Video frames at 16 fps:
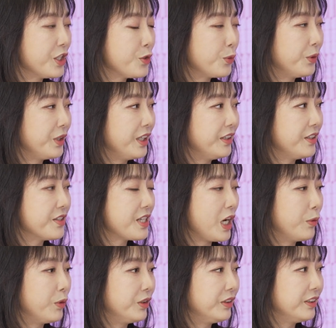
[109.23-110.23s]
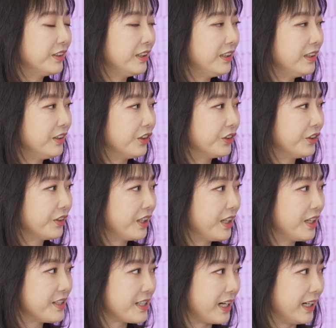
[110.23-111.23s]
기존에 있는 자원들을
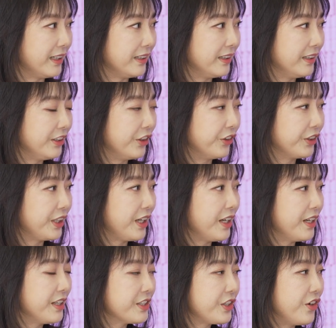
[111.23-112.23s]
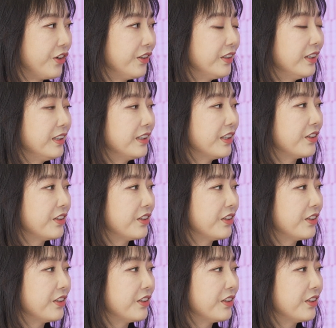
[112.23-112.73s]
어떻게 잘 연계해서